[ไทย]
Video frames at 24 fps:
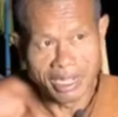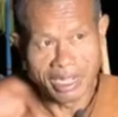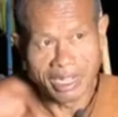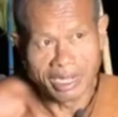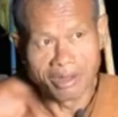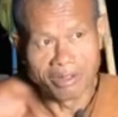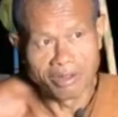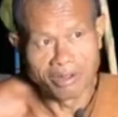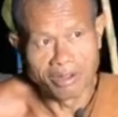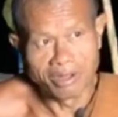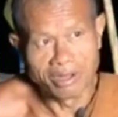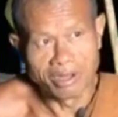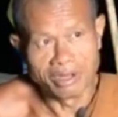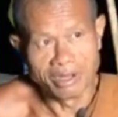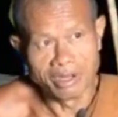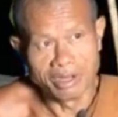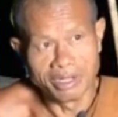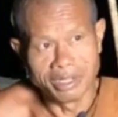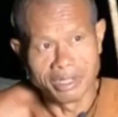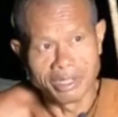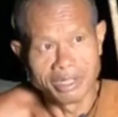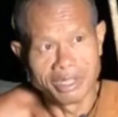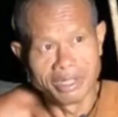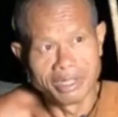อยง่ายแล้วก็
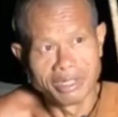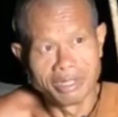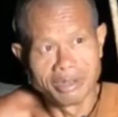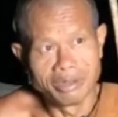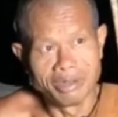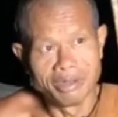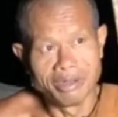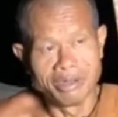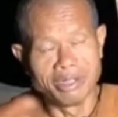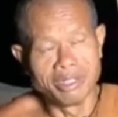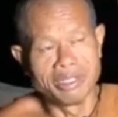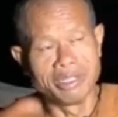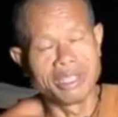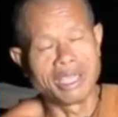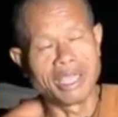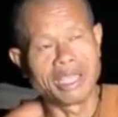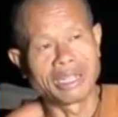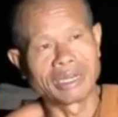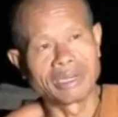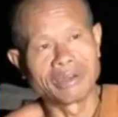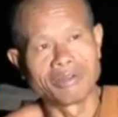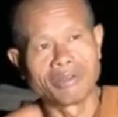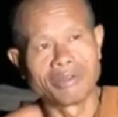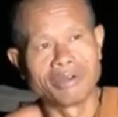เหนื่อยเหนื่อย
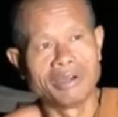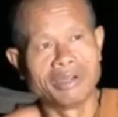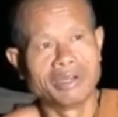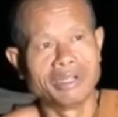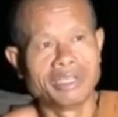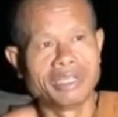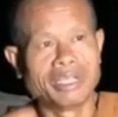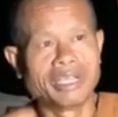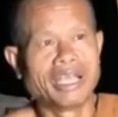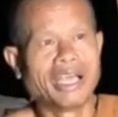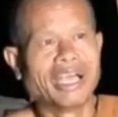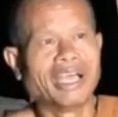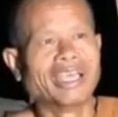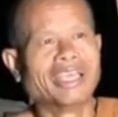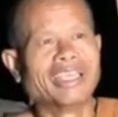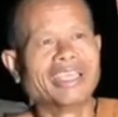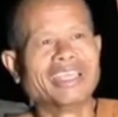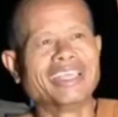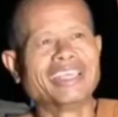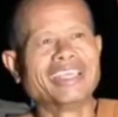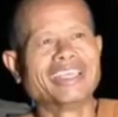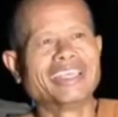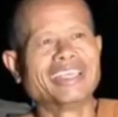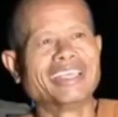ยากแล้วก็เหนื่อยง่า
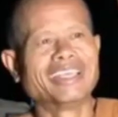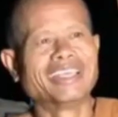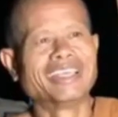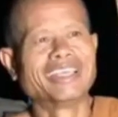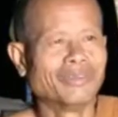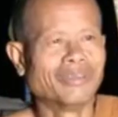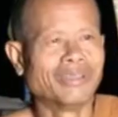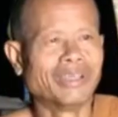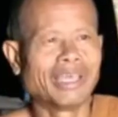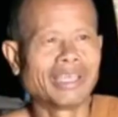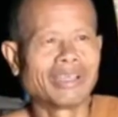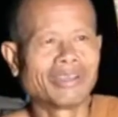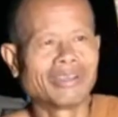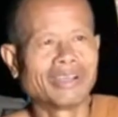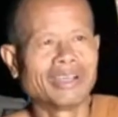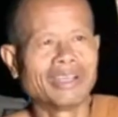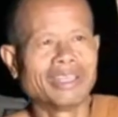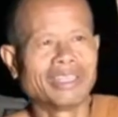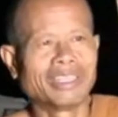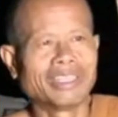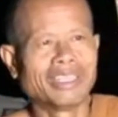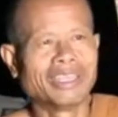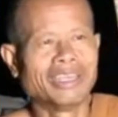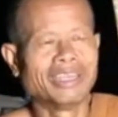ยสุดท้าย
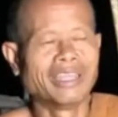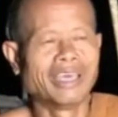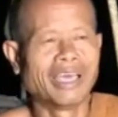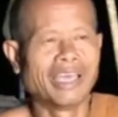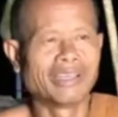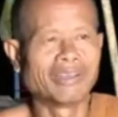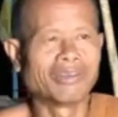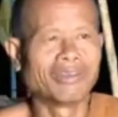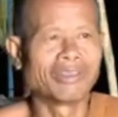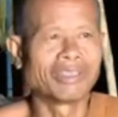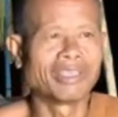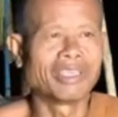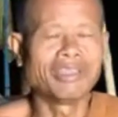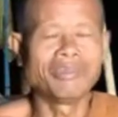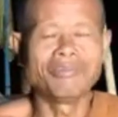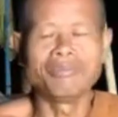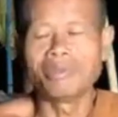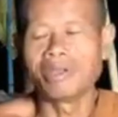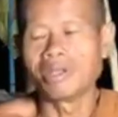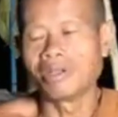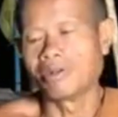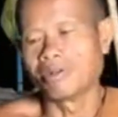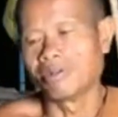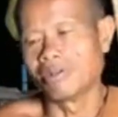เคยกินได้ก็
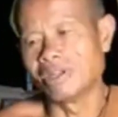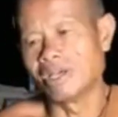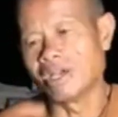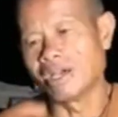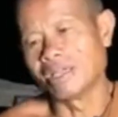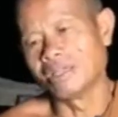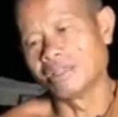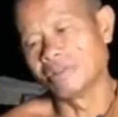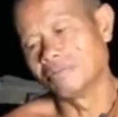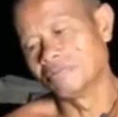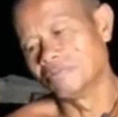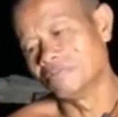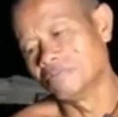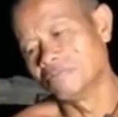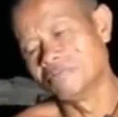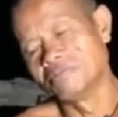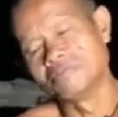กินไม่ค่อยได้